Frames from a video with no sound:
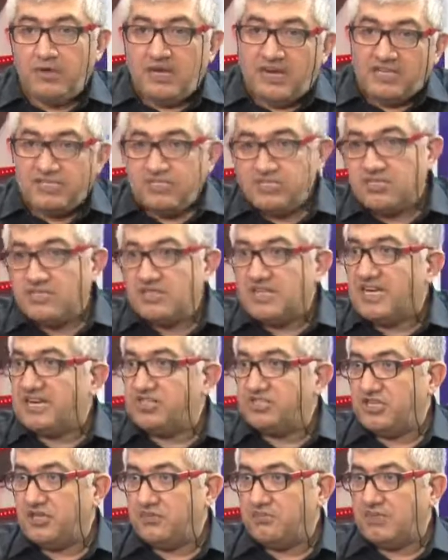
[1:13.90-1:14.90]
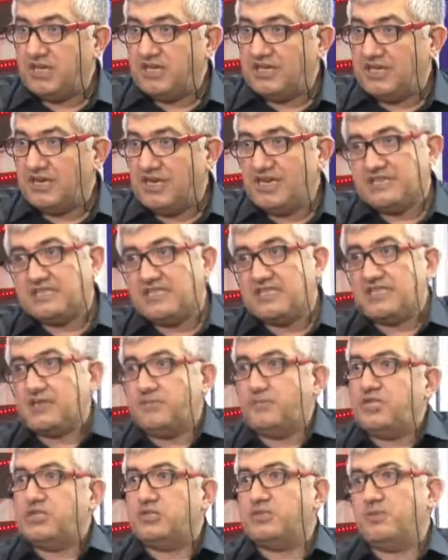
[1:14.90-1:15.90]
branşını tercih etmek, yani
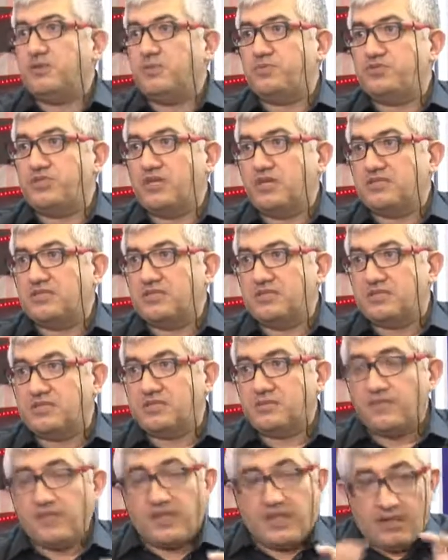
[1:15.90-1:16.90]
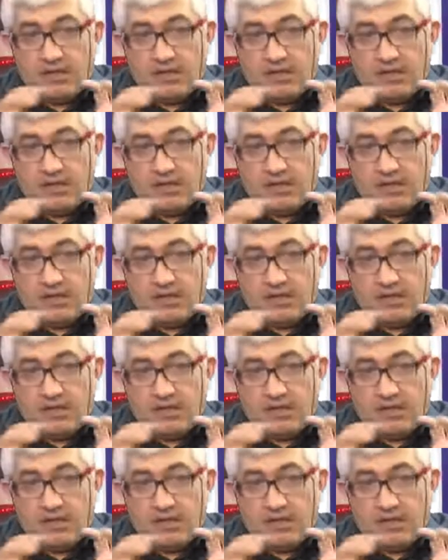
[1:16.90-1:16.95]
estetik bir iş mi yapacaksınız?